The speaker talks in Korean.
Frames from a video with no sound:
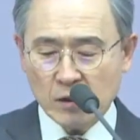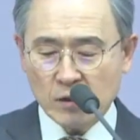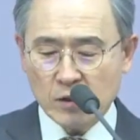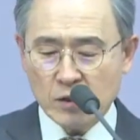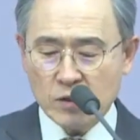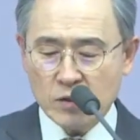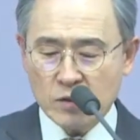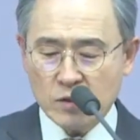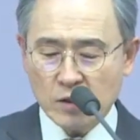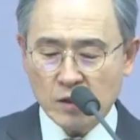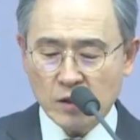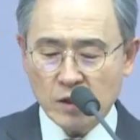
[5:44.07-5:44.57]
그
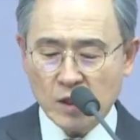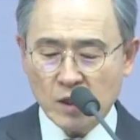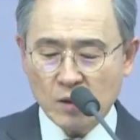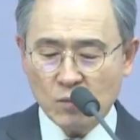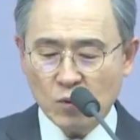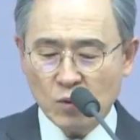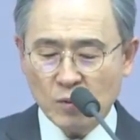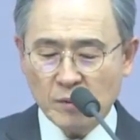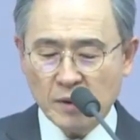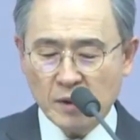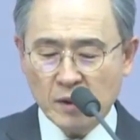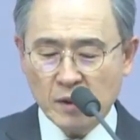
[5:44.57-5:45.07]
성경에
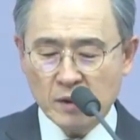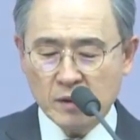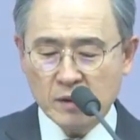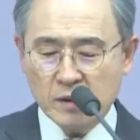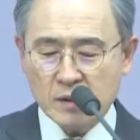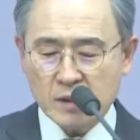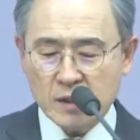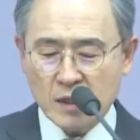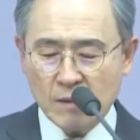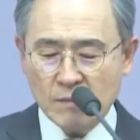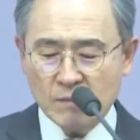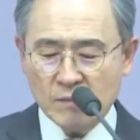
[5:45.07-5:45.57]
보면
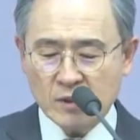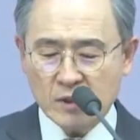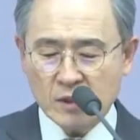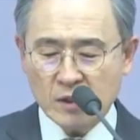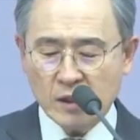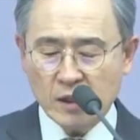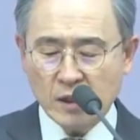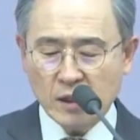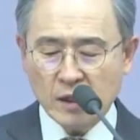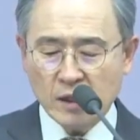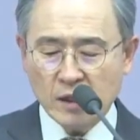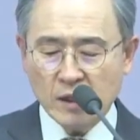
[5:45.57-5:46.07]

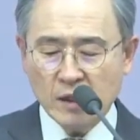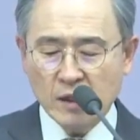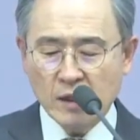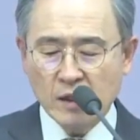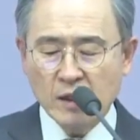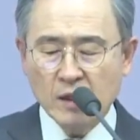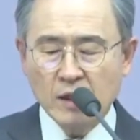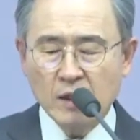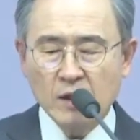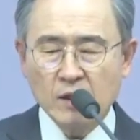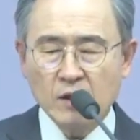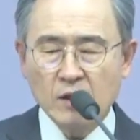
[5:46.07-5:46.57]
3절에 어,
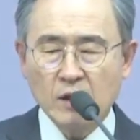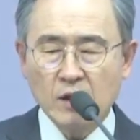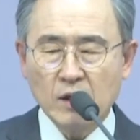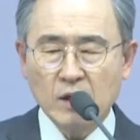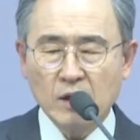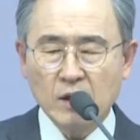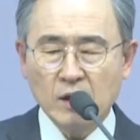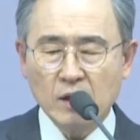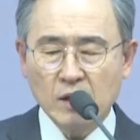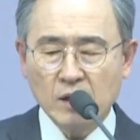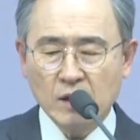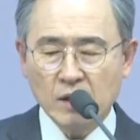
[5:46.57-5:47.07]

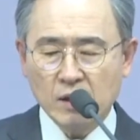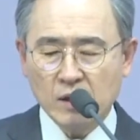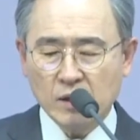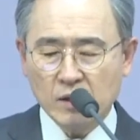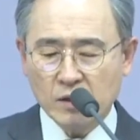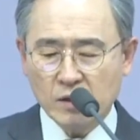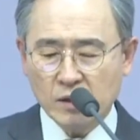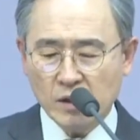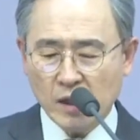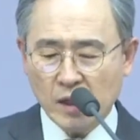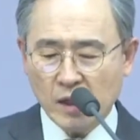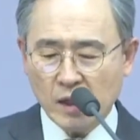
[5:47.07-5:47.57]
아,
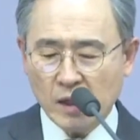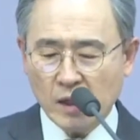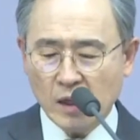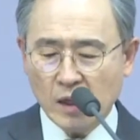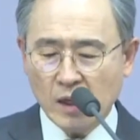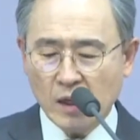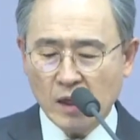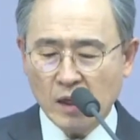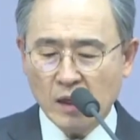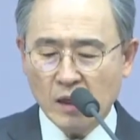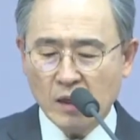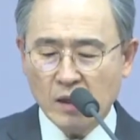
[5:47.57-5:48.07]

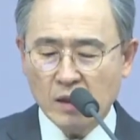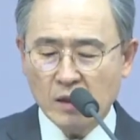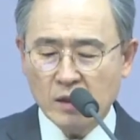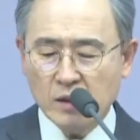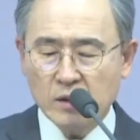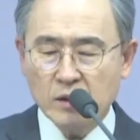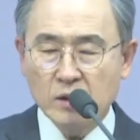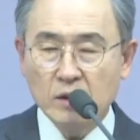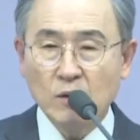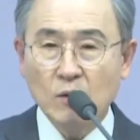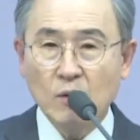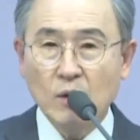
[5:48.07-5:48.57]
내가
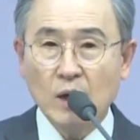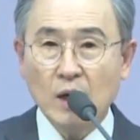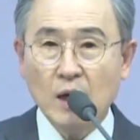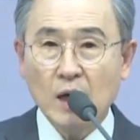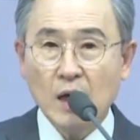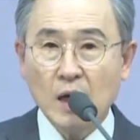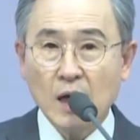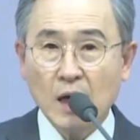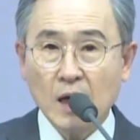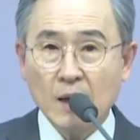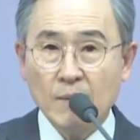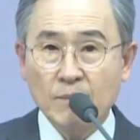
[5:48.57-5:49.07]
너와
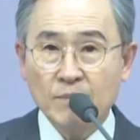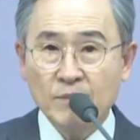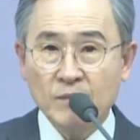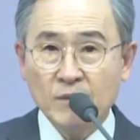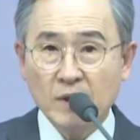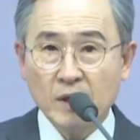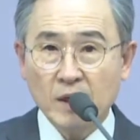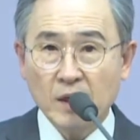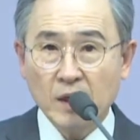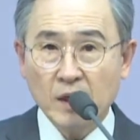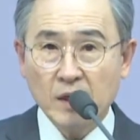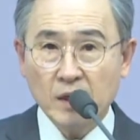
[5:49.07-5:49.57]

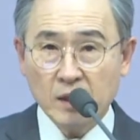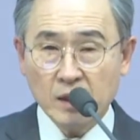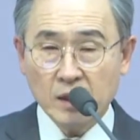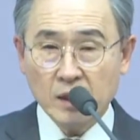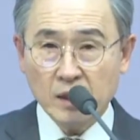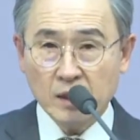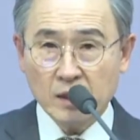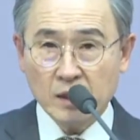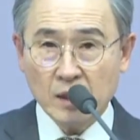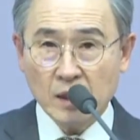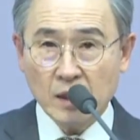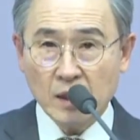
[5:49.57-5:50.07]
함께
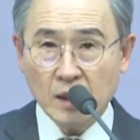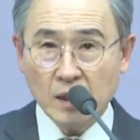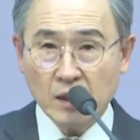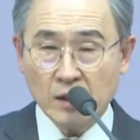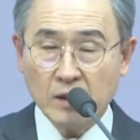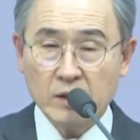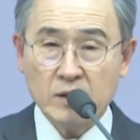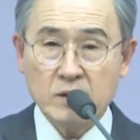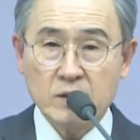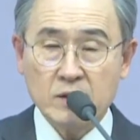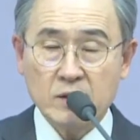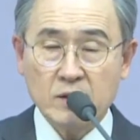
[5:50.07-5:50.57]
있겠다
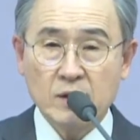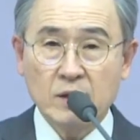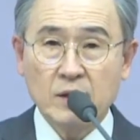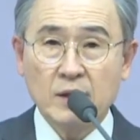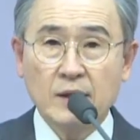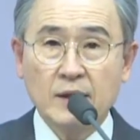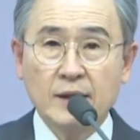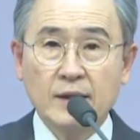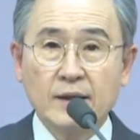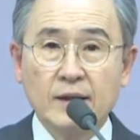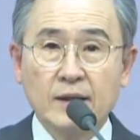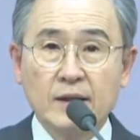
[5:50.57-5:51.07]
그랬어요.
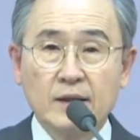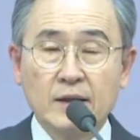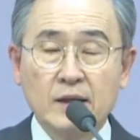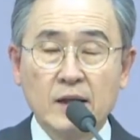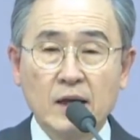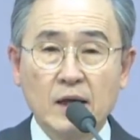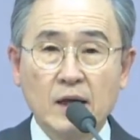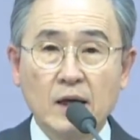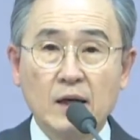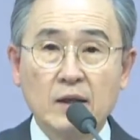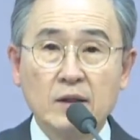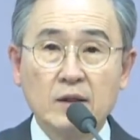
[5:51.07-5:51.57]

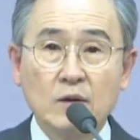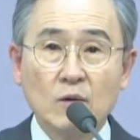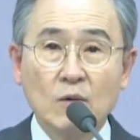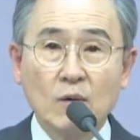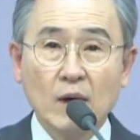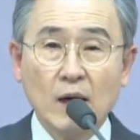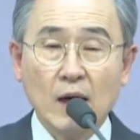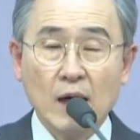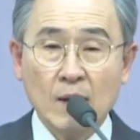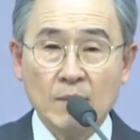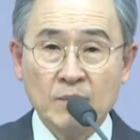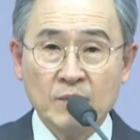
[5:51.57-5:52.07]
내가
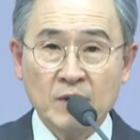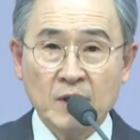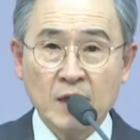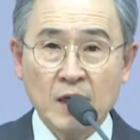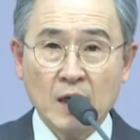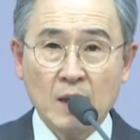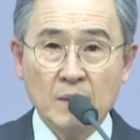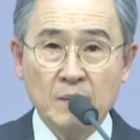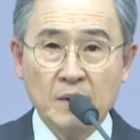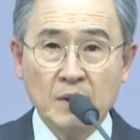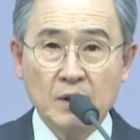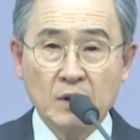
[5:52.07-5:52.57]
너와
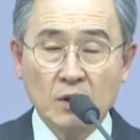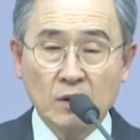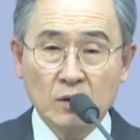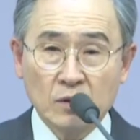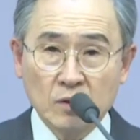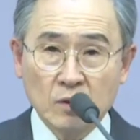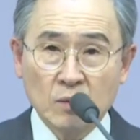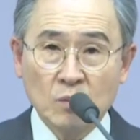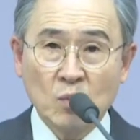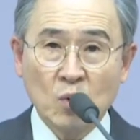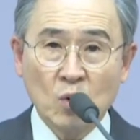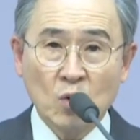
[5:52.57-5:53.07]
함께하면
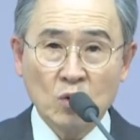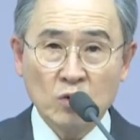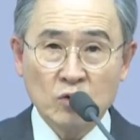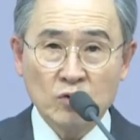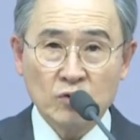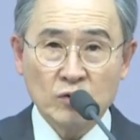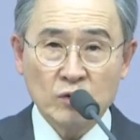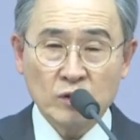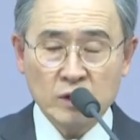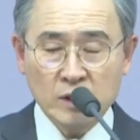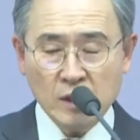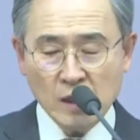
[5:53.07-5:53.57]
어떤 복을
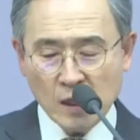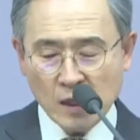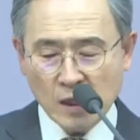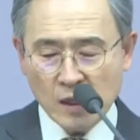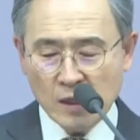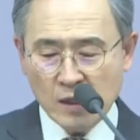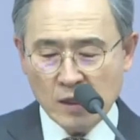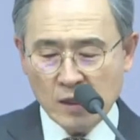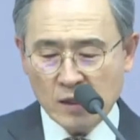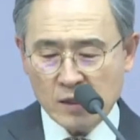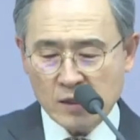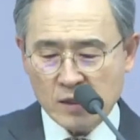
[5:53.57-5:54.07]
주느냐?
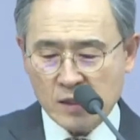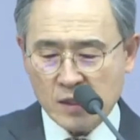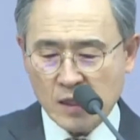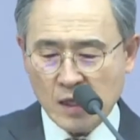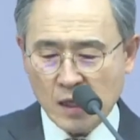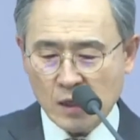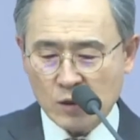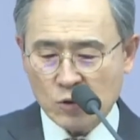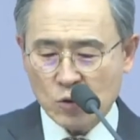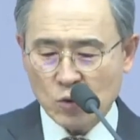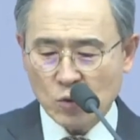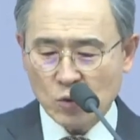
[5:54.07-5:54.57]

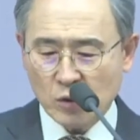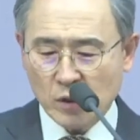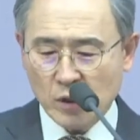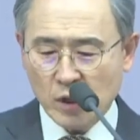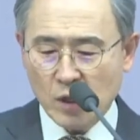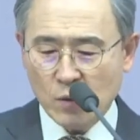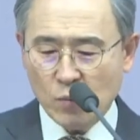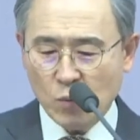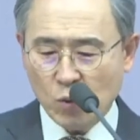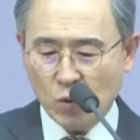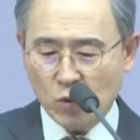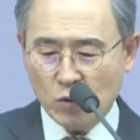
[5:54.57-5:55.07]

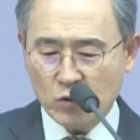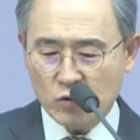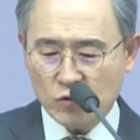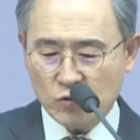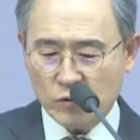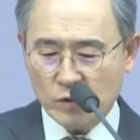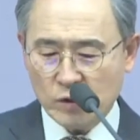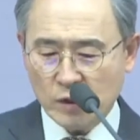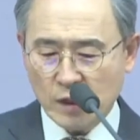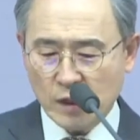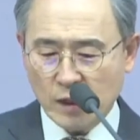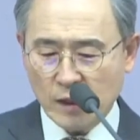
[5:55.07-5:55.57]
자손의 복을
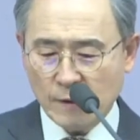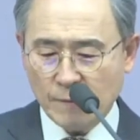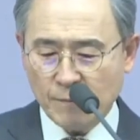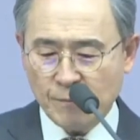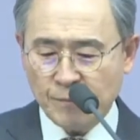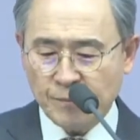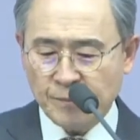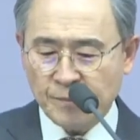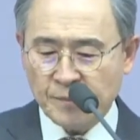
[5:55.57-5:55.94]
준다.